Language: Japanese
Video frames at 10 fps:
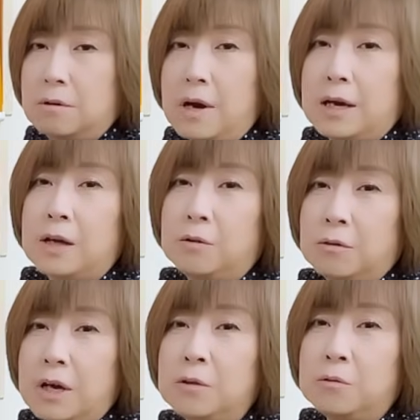
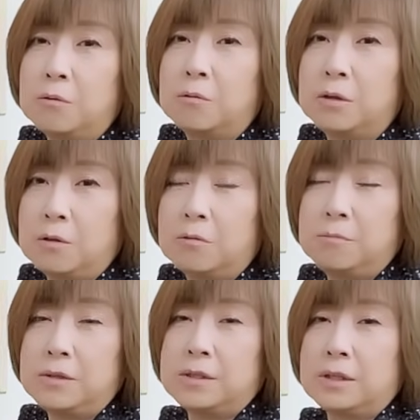の骨を
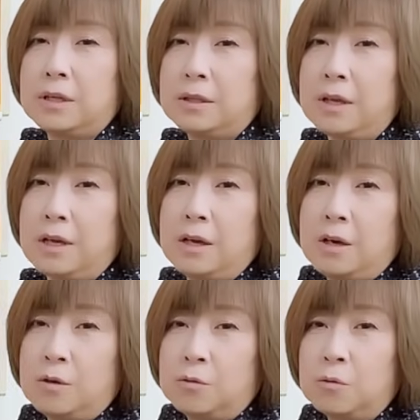見つけて、
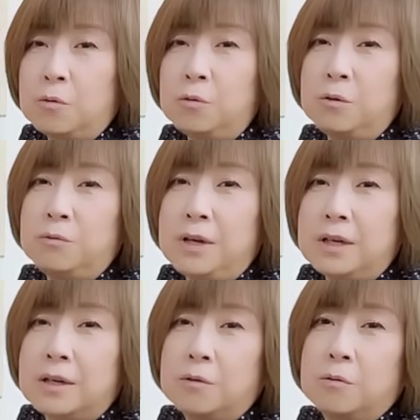そこの
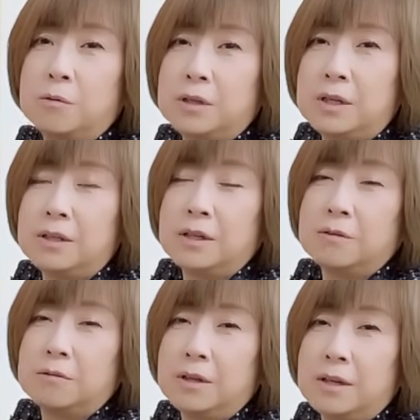上が後筋な
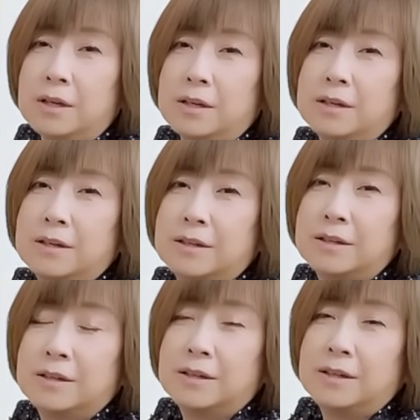ので、
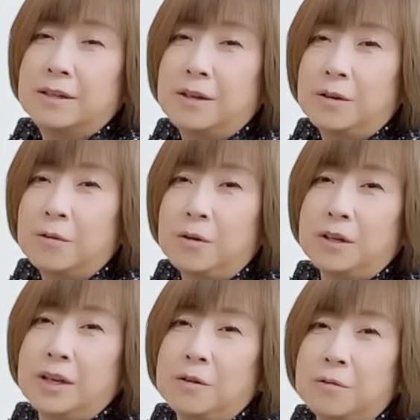こ
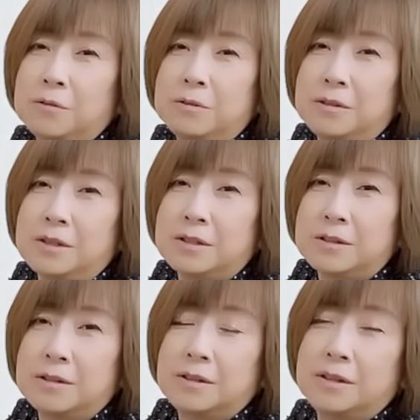れ結構くるんで
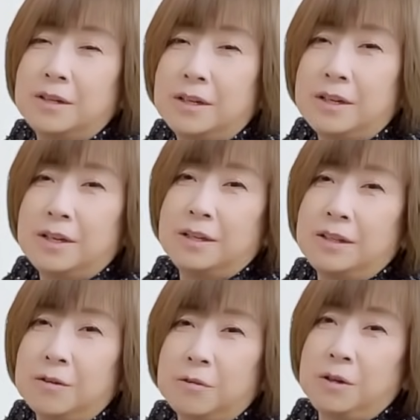すよ。
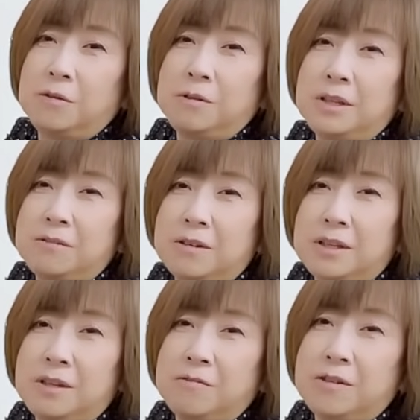で、これを上に
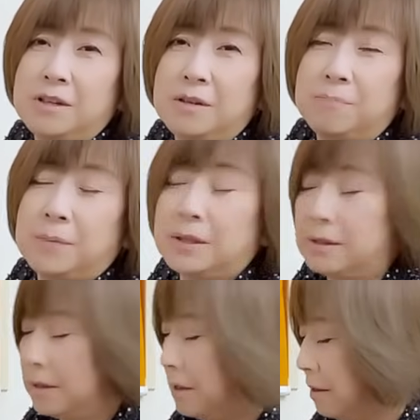引っ張っ
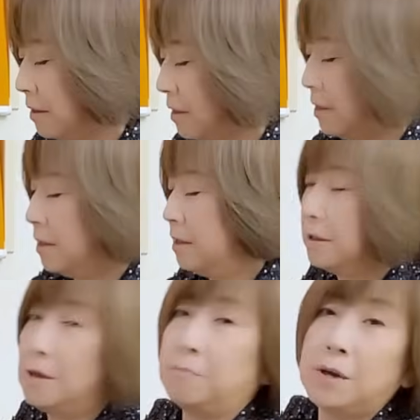て。
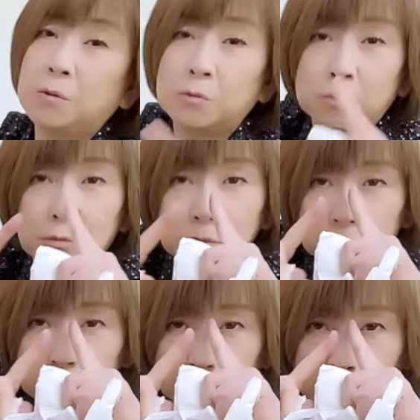で、目のとこ
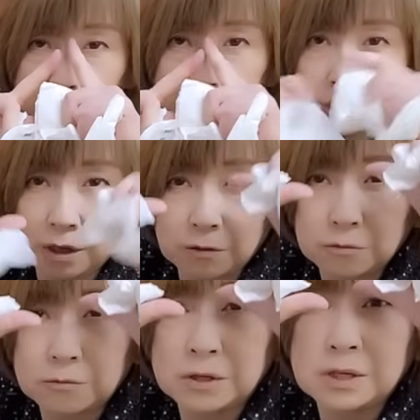のここをね、
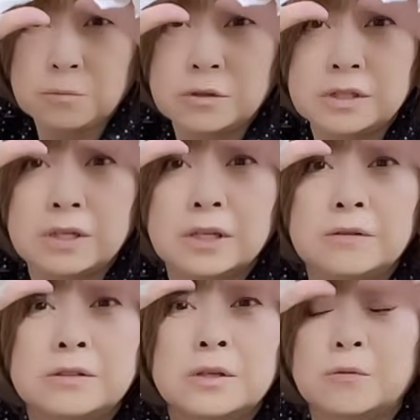上に持ち上げ
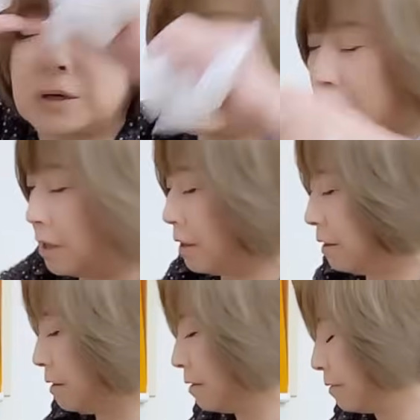るんですね、こうやって。
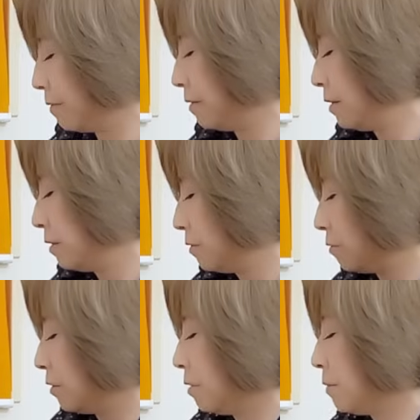
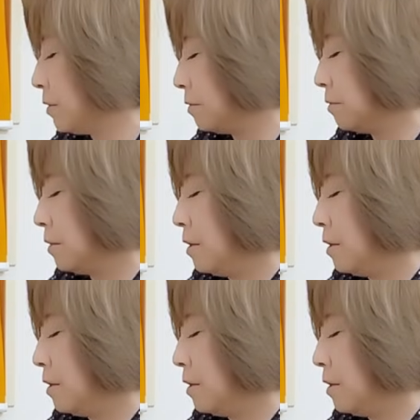ちょっといきますよ。